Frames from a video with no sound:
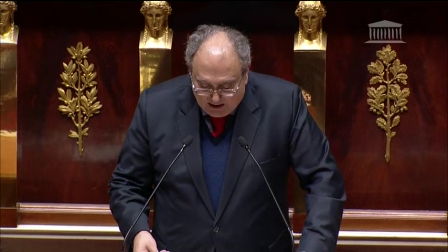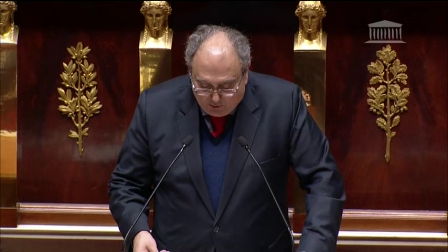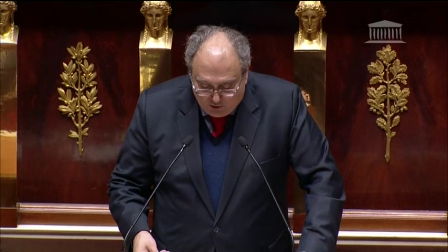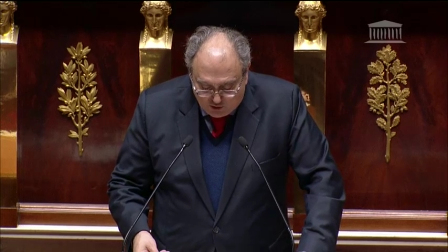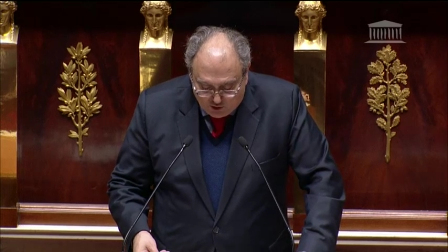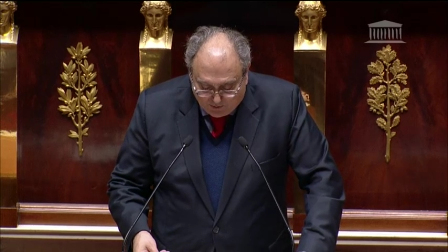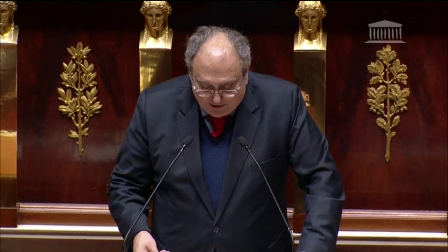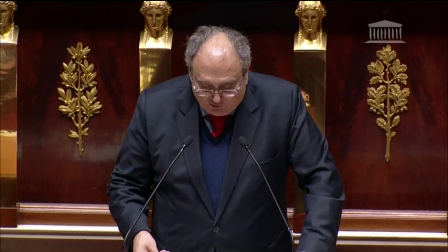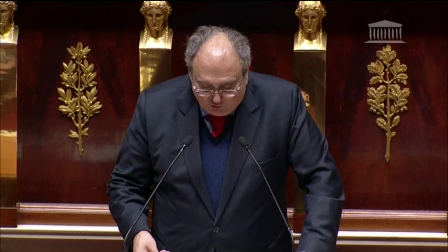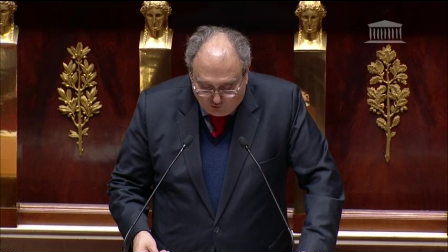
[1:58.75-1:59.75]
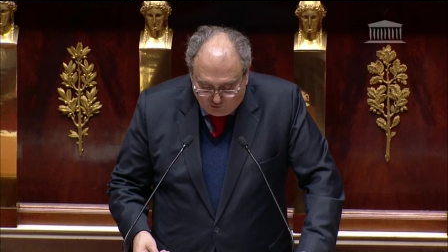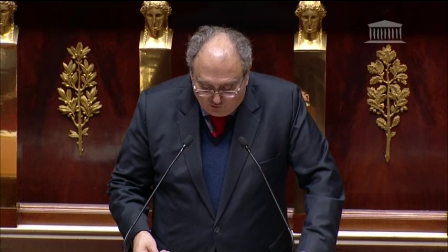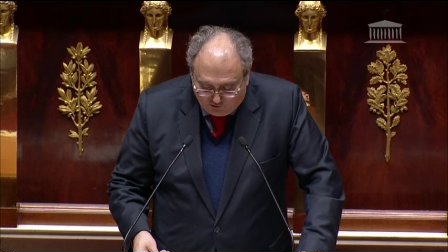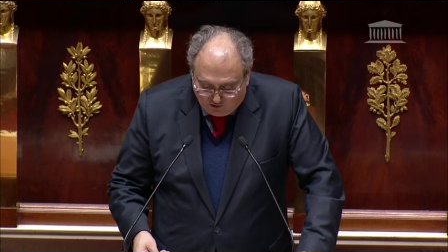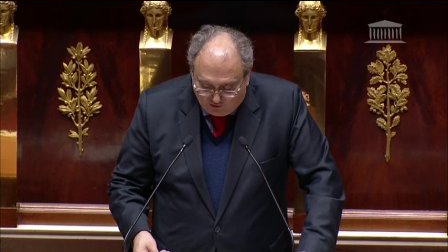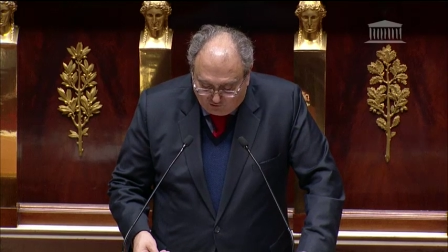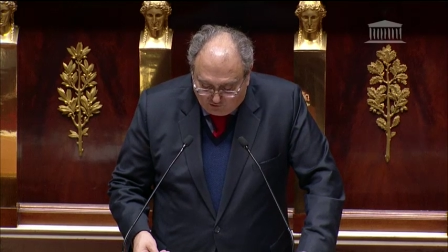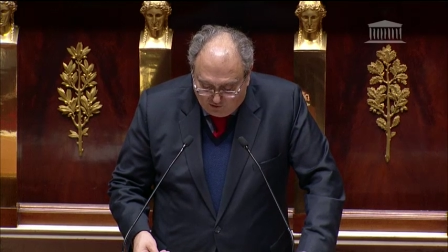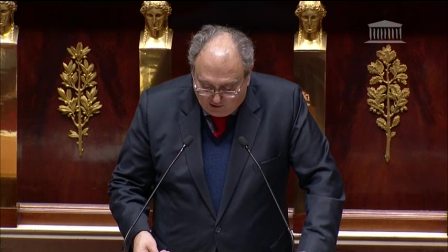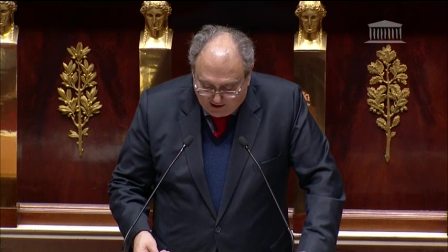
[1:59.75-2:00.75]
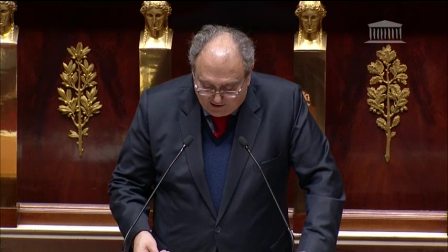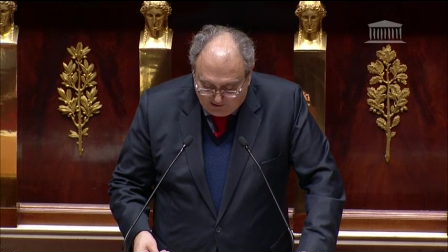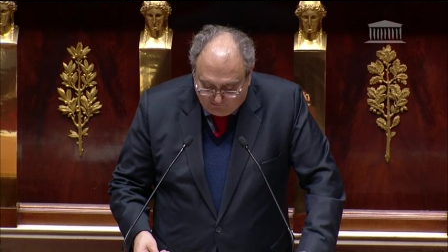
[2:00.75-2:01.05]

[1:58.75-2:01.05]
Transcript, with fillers: Et puis une suppression de toute sanction en cas de